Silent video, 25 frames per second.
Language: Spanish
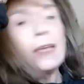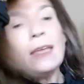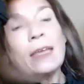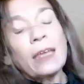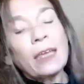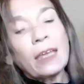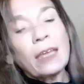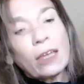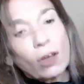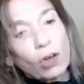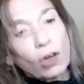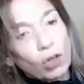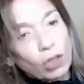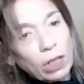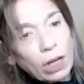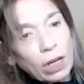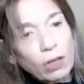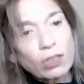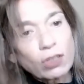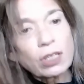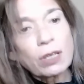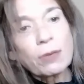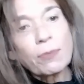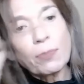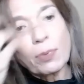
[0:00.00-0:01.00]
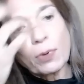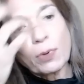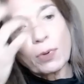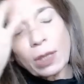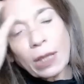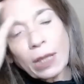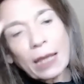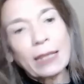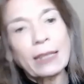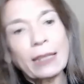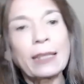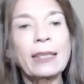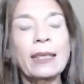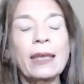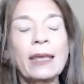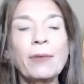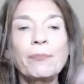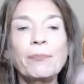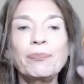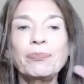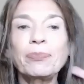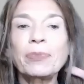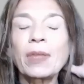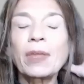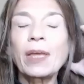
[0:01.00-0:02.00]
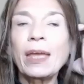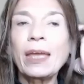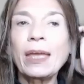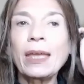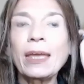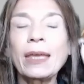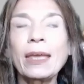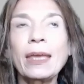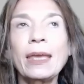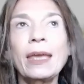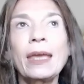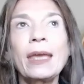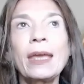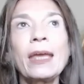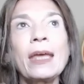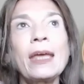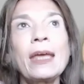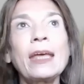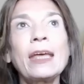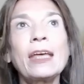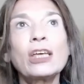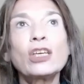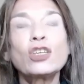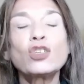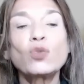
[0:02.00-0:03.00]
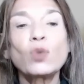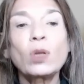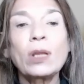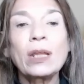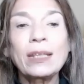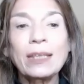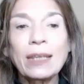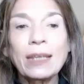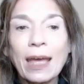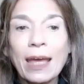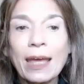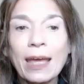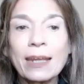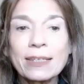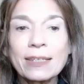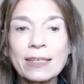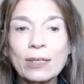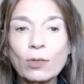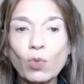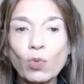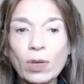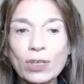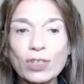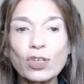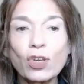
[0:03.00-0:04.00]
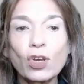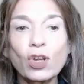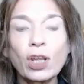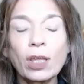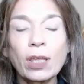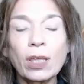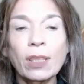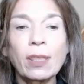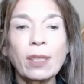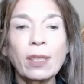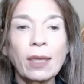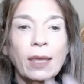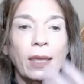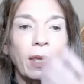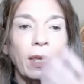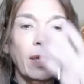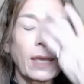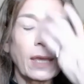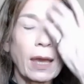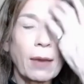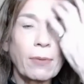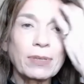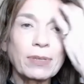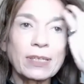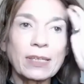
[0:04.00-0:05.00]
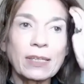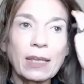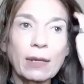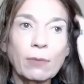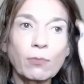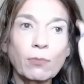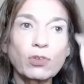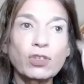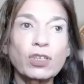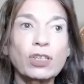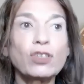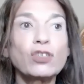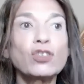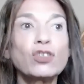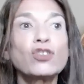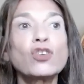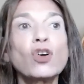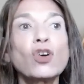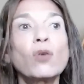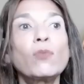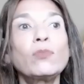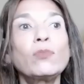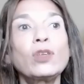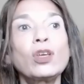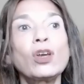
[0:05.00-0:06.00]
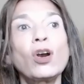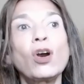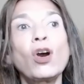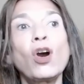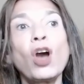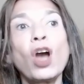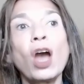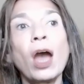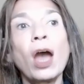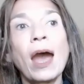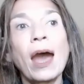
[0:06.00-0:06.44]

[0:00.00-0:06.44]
Y otra cosa importante es que suele traer situaciones de, a veces tenemos insomnio,